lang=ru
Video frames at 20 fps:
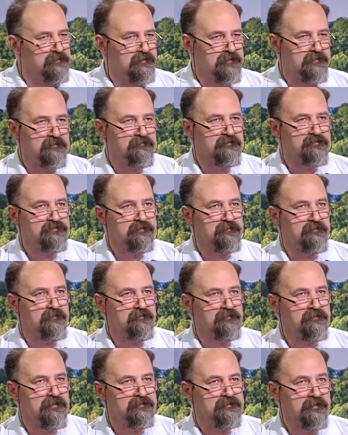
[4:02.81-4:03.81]
Для того, чтобы
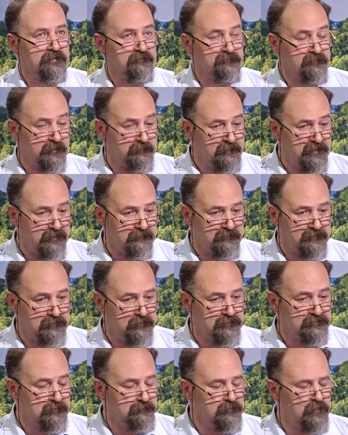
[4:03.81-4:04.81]
его как-то реформировать,
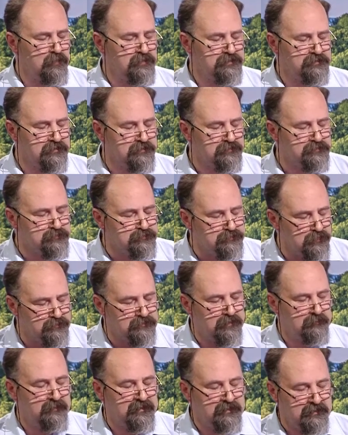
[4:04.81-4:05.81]
там хоть
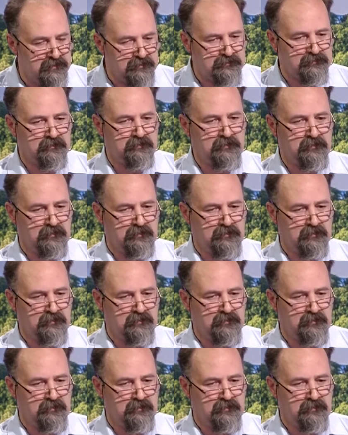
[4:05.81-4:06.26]
что-то менять,